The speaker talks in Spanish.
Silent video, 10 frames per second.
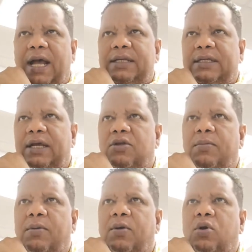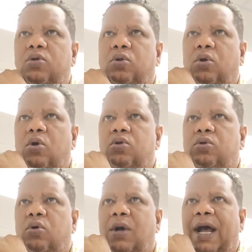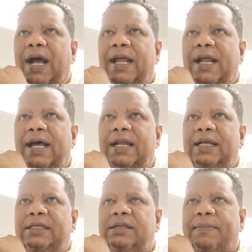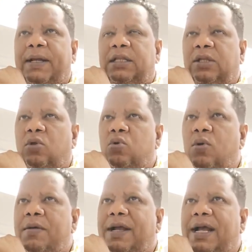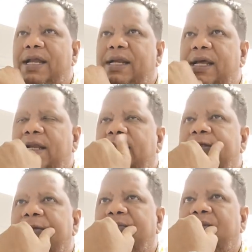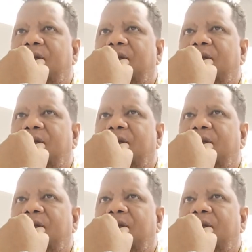Así que yo me voy con Toronto a ganar en ese partido. Nueve carreras.